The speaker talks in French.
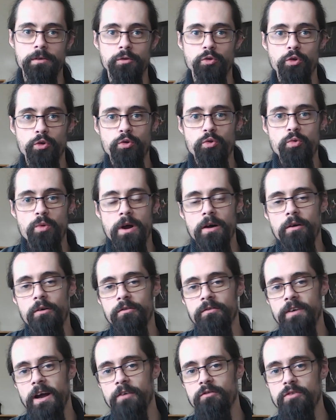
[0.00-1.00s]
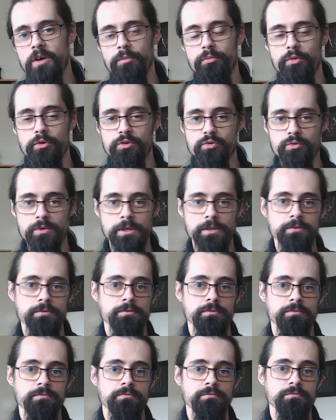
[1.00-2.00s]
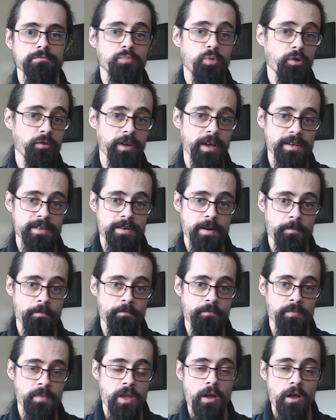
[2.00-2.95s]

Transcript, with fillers: de quoi on va avoir besoin pour faire ça